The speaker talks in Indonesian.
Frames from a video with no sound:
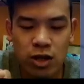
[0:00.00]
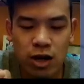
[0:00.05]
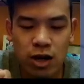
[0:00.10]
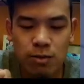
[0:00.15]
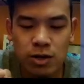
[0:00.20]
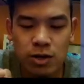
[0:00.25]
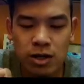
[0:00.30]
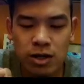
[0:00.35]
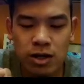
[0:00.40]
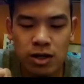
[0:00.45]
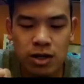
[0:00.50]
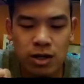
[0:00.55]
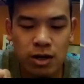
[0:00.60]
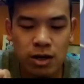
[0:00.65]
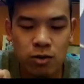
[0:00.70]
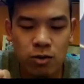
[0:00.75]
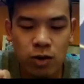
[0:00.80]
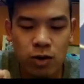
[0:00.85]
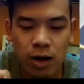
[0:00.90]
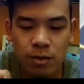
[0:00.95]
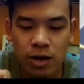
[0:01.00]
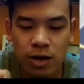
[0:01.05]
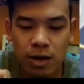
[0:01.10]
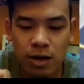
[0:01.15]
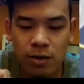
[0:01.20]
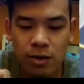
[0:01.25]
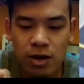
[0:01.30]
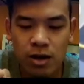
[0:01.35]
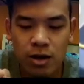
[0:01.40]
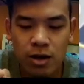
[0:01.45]
tegang bener aduh rame
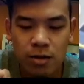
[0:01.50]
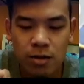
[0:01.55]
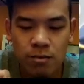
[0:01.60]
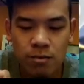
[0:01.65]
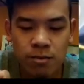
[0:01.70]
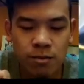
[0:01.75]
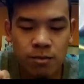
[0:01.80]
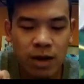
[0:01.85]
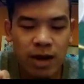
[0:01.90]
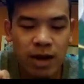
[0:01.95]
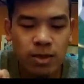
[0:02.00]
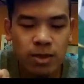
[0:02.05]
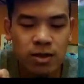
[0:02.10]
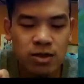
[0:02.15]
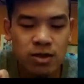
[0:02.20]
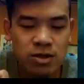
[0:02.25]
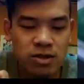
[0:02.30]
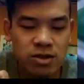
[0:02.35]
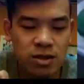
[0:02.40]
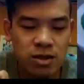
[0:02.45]
rame hmm, mati